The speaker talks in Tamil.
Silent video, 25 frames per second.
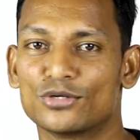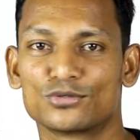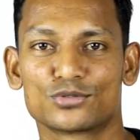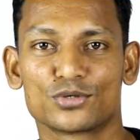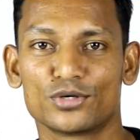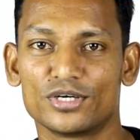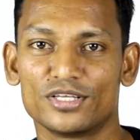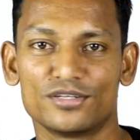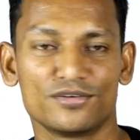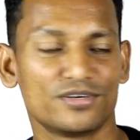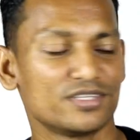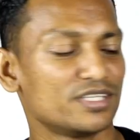ஸோ
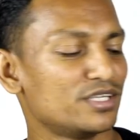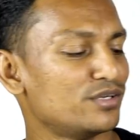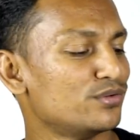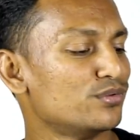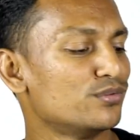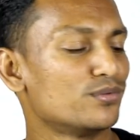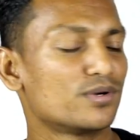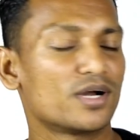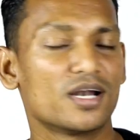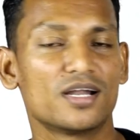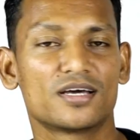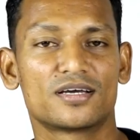இது வந்து
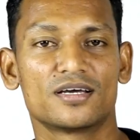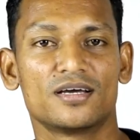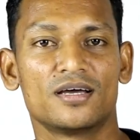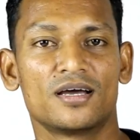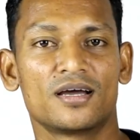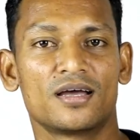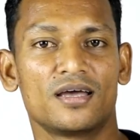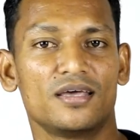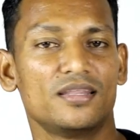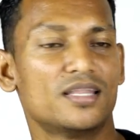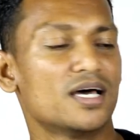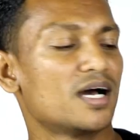இவங்களுக்கு
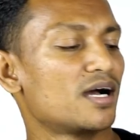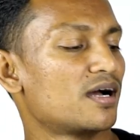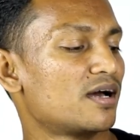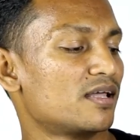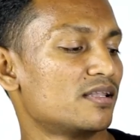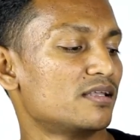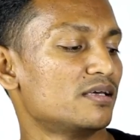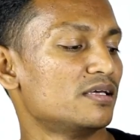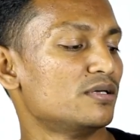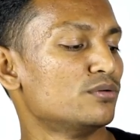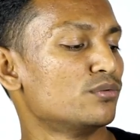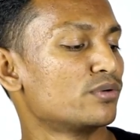
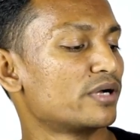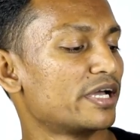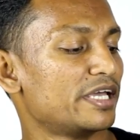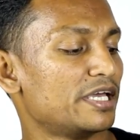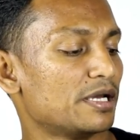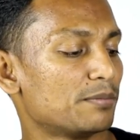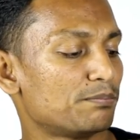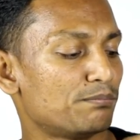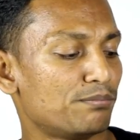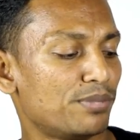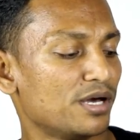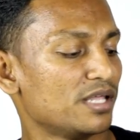இதாகாது இவங்க
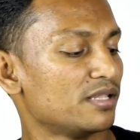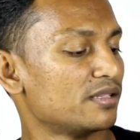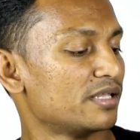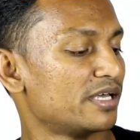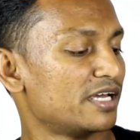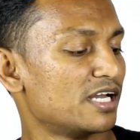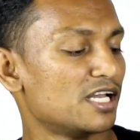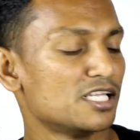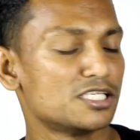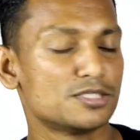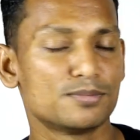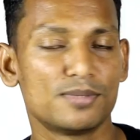எப்போ இந்த
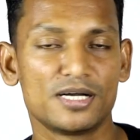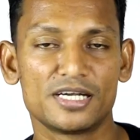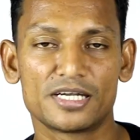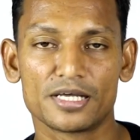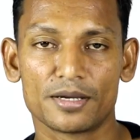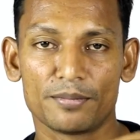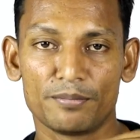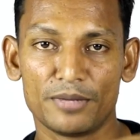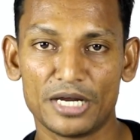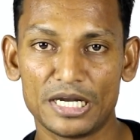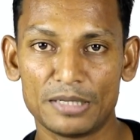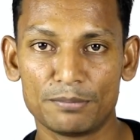
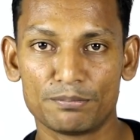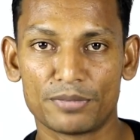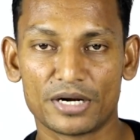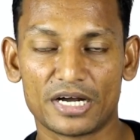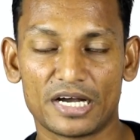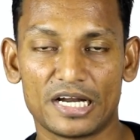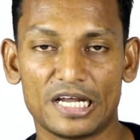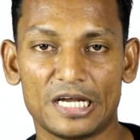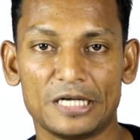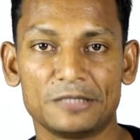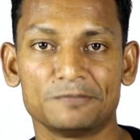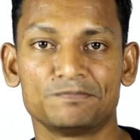எலிஜிபிலிட்டியை மீட்
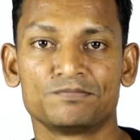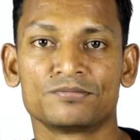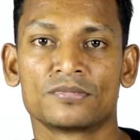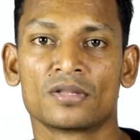பண்ணி